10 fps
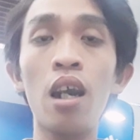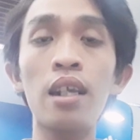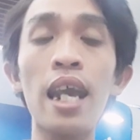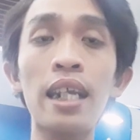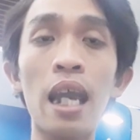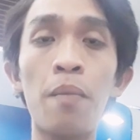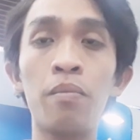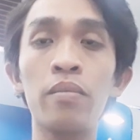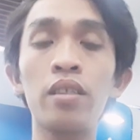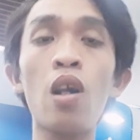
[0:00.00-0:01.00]
đi tìm
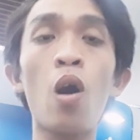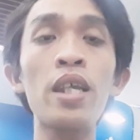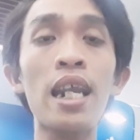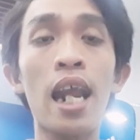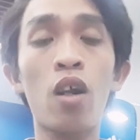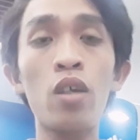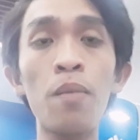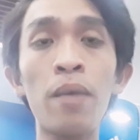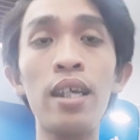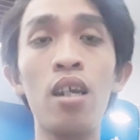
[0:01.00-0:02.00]
cho gia đình của
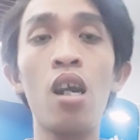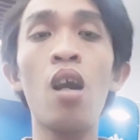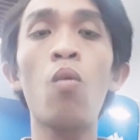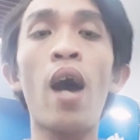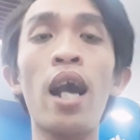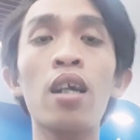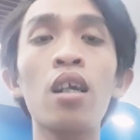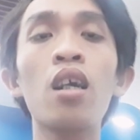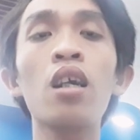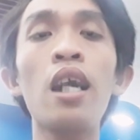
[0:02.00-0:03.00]
Diễm My và
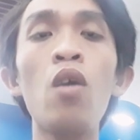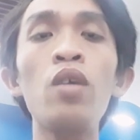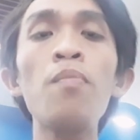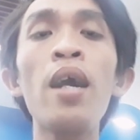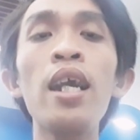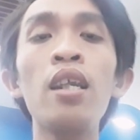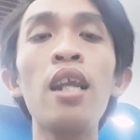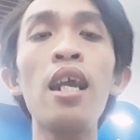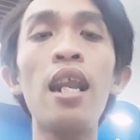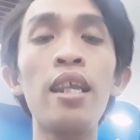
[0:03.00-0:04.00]
kêu Diễm My
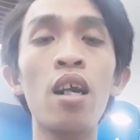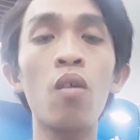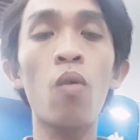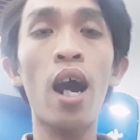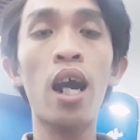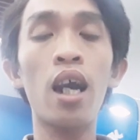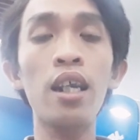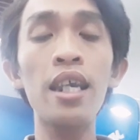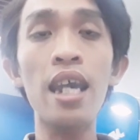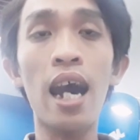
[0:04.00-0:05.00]
đi và
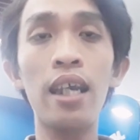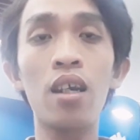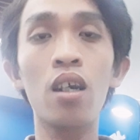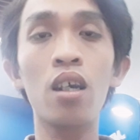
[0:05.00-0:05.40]
đi về